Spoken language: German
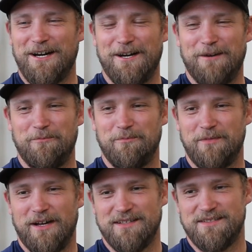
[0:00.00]
ähm,
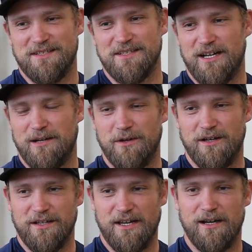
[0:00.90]
an sich.
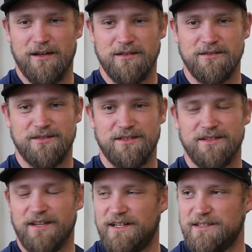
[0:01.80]
Aber ja, sind die
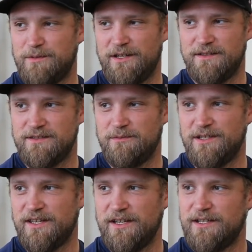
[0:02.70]
Trainingspläne
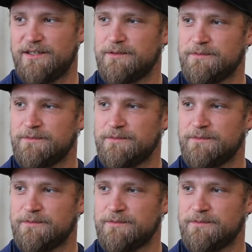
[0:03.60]
ziemlich ähnlich.